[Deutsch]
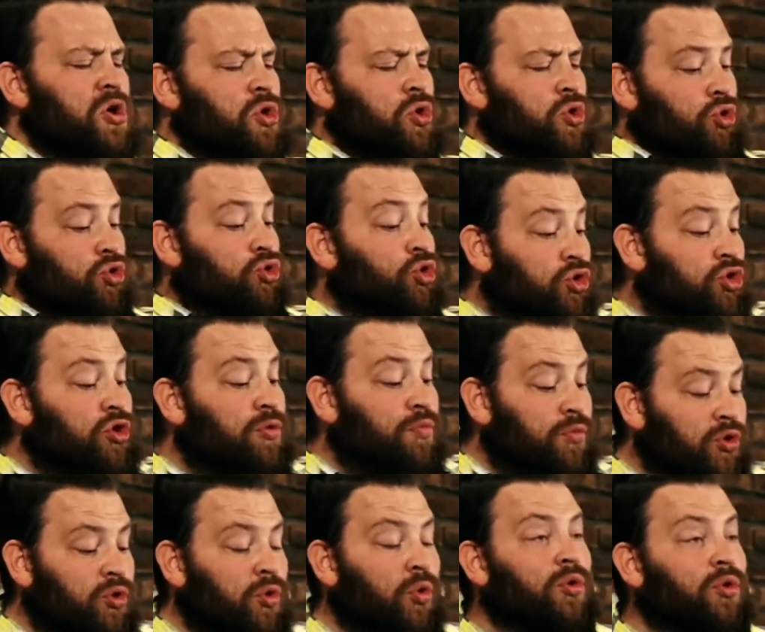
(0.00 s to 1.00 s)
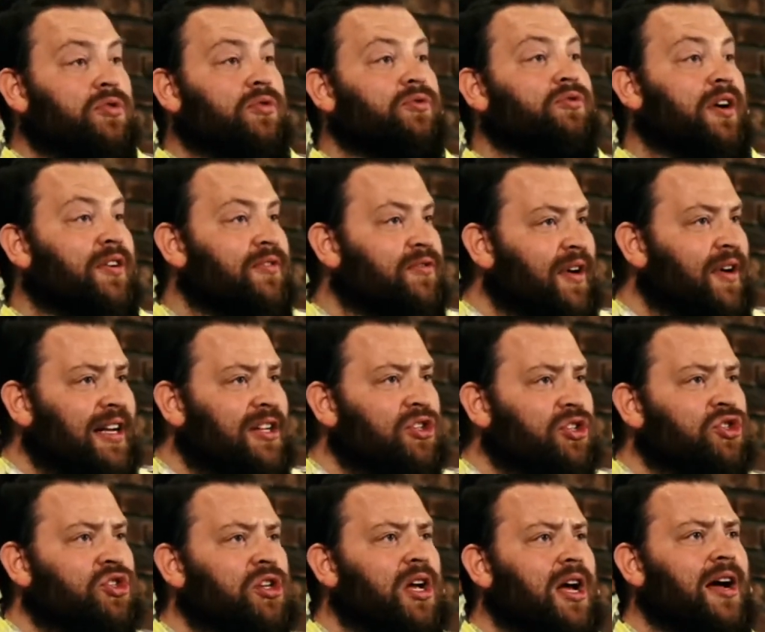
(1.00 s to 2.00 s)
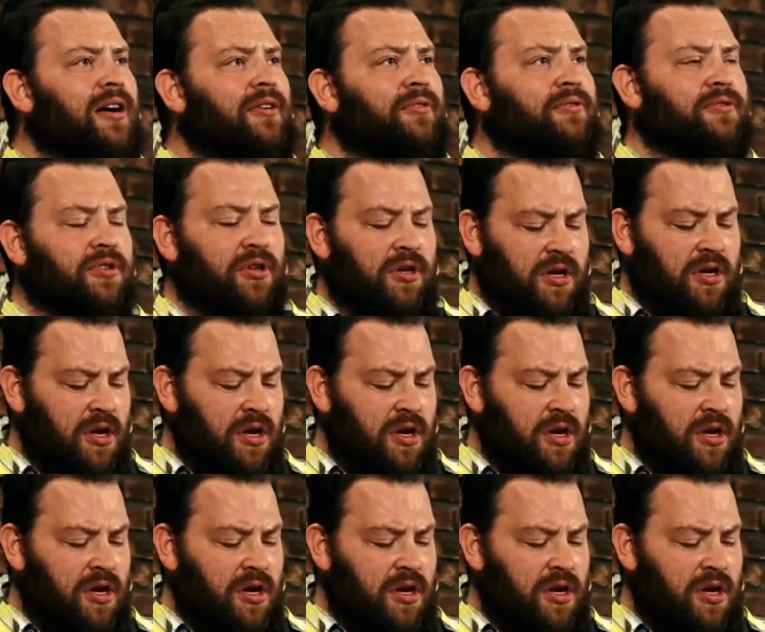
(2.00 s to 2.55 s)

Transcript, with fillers: eine ziemlich große Verwandtschaft,